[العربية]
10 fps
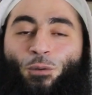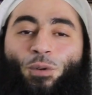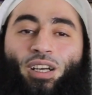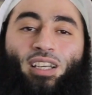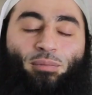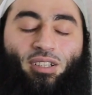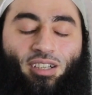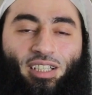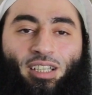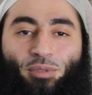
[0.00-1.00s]
وكما
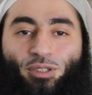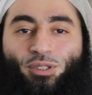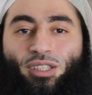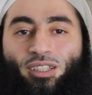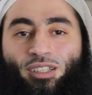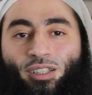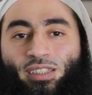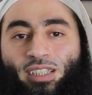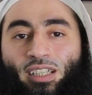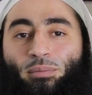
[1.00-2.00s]
قال النبي صلى الله عليه
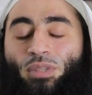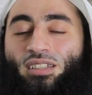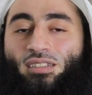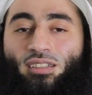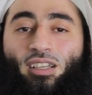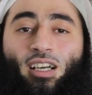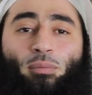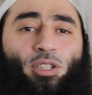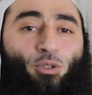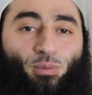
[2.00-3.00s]
وسلم من استطاع
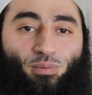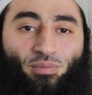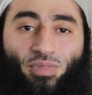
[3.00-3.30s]
منكم